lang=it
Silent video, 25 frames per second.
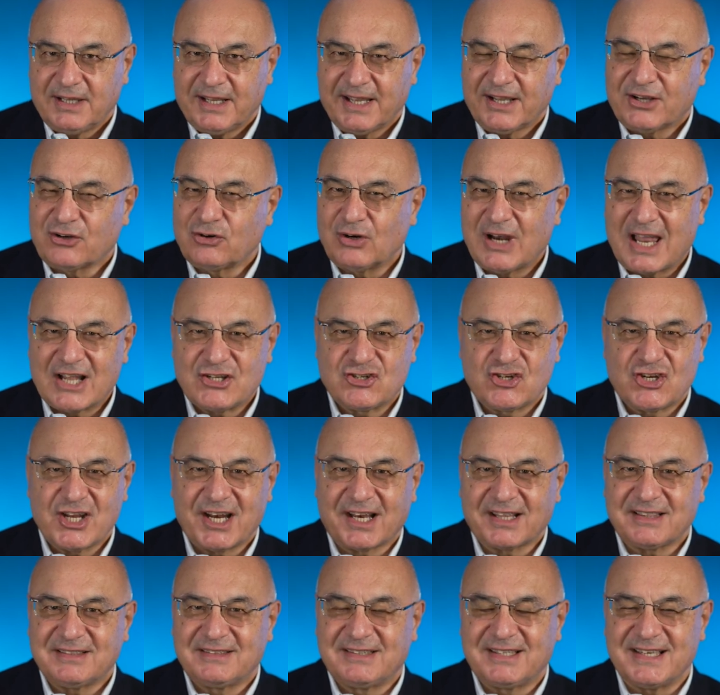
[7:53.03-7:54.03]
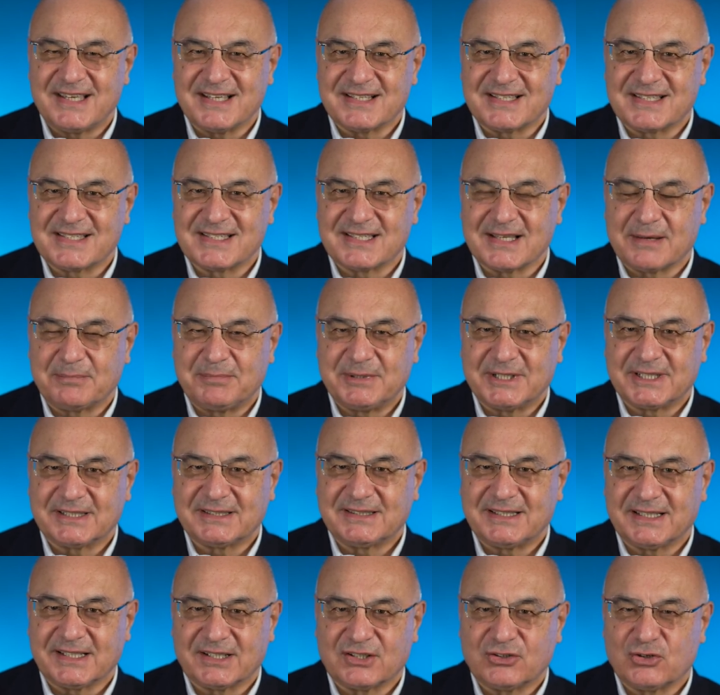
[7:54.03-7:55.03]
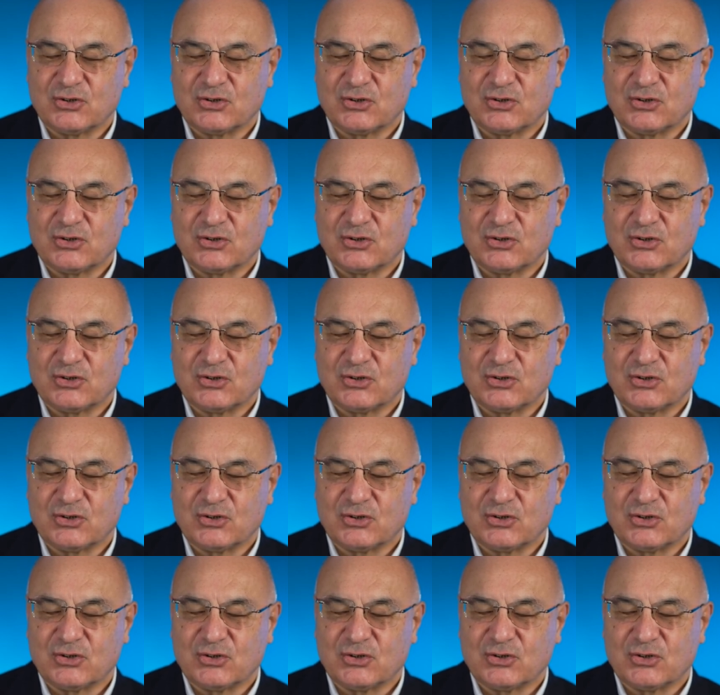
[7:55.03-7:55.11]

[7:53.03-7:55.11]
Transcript: Ecco, la certezza per te